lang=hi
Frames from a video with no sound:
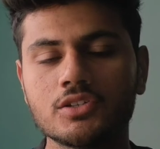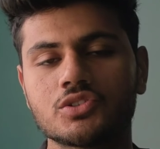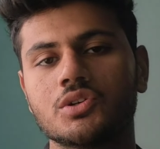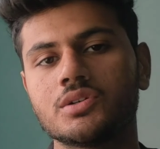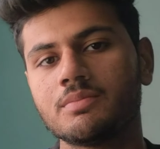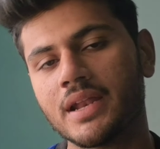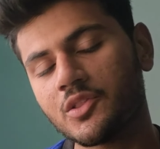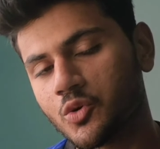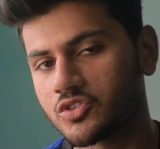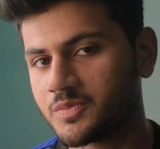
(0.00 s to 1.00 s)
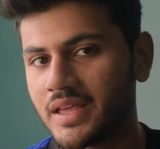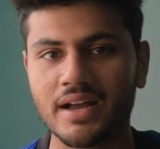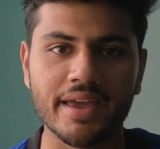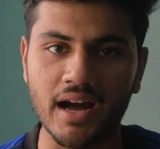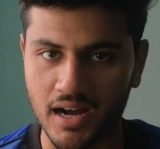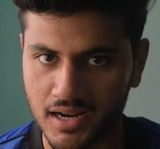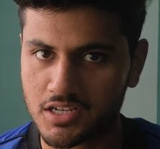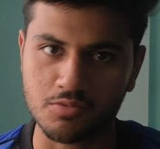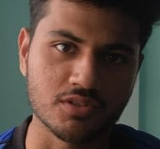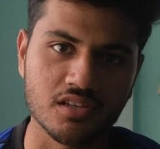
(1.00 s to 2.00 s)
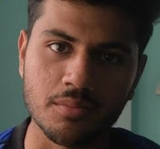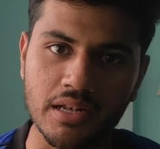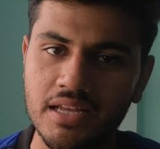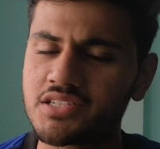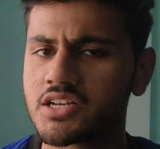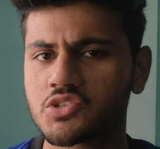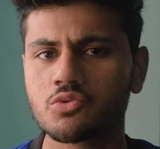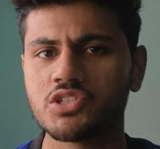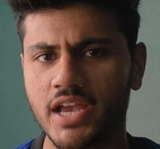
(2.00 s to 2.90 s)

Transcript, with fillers: सो so, मेरा दोस्त भी आ गया आकाश मुझसे मिलने जस्ट टू